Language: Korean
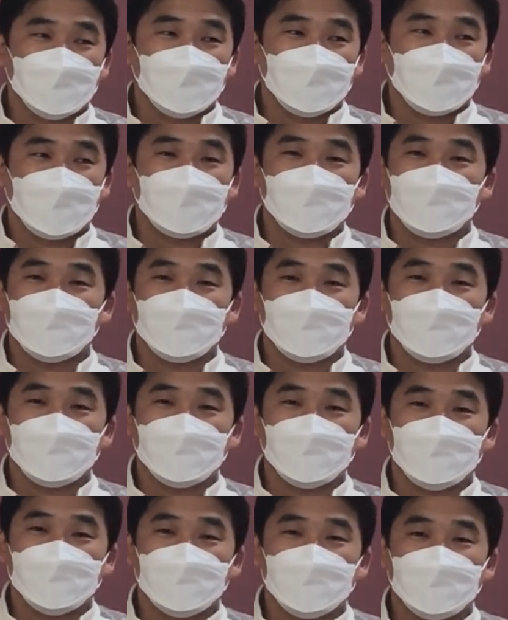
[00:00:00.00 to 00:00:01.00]
나는
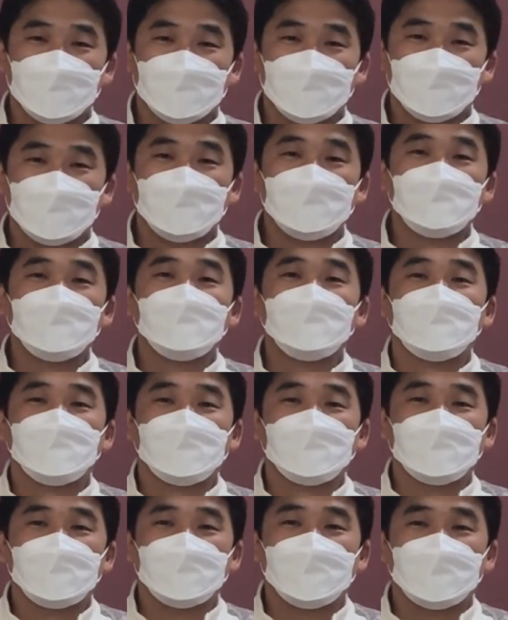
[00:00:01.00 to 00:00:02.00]
스스로
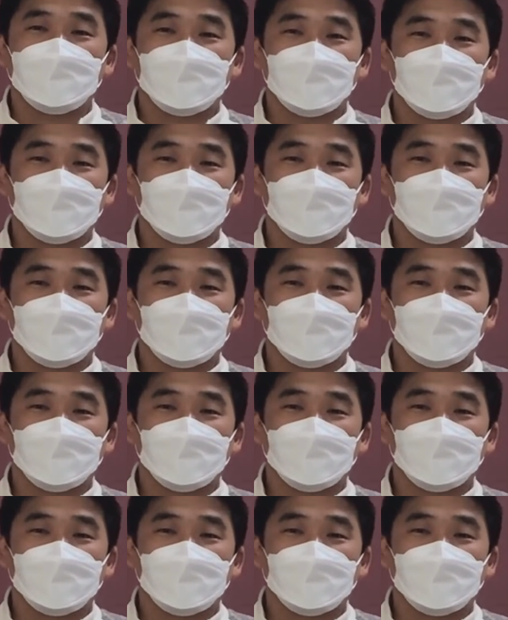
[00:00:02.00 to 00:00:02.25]
있는 자다.